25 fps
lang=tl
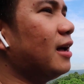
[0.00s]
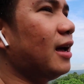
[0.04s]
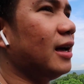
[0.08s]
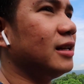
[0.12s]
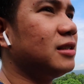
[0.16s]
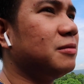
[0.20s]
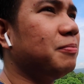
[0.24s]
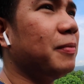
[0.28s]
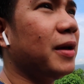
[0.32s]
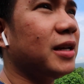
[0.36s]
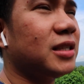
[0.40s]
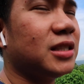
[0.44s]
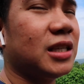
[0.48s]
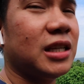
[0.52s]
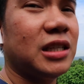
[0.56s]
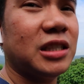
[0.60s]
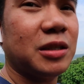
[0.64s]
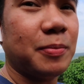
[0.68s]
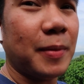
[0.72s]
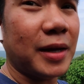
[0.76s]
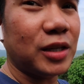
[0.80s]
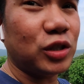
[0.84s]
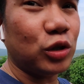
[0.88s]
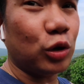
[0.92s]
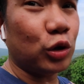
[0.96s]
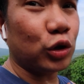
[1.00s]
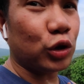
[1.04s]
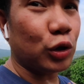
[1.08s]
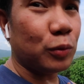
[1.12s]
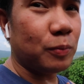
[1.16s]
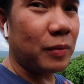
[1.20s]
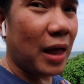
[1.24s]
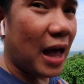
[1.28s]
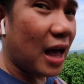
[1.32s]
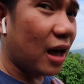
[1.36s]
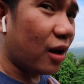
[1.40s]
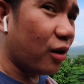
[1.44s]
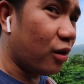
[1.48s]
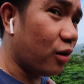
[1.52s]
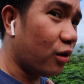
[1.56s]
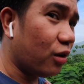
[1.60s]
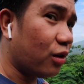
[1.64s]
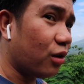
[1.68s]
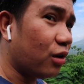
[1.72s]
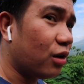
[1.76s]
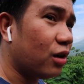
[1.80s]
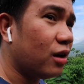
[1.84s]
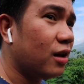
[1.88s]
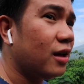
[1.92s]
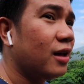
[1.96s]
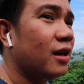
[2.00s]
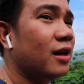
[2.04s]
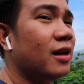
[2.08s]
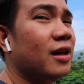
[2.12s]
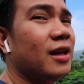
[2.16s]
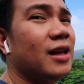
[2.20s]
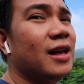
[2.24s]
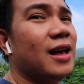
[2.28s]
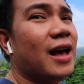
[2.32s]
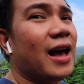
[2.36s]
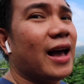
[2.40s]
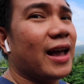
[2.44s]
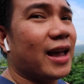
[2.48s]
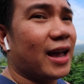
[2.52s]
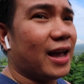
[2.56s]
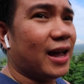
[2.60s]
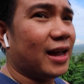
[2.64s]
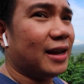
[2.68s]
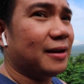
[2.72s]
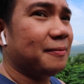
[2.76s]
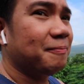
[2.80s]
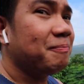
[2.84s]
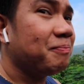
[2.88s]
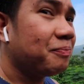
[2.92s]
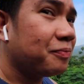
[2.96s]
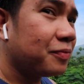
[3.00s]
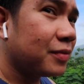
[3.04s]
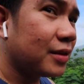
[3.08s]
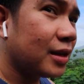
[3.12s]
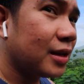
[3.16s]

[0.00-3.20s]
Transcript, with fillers: At since medyo gutom na ako, ayan,